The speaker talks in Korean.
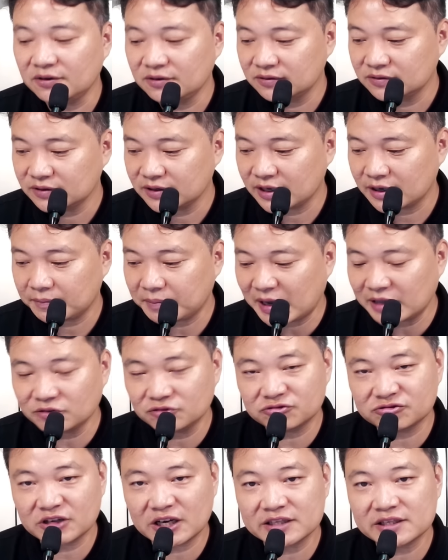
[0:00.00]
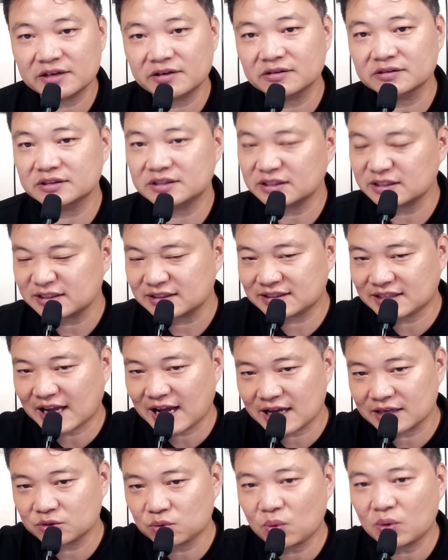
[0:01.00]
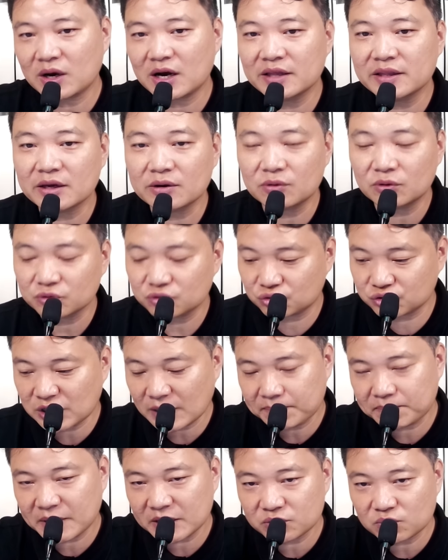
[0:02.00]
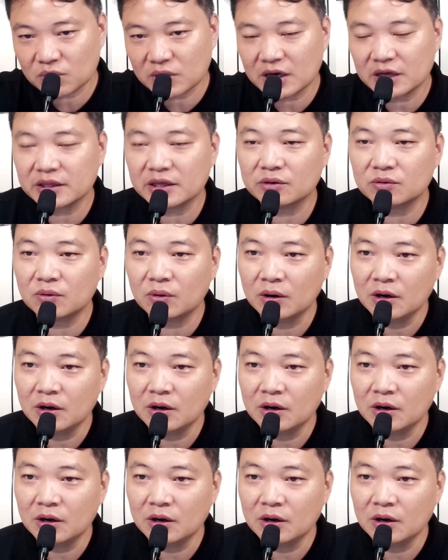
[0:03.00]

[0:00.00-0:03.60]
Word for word: 예, 반국가 세력들 다 속가내고 주사파 속가내고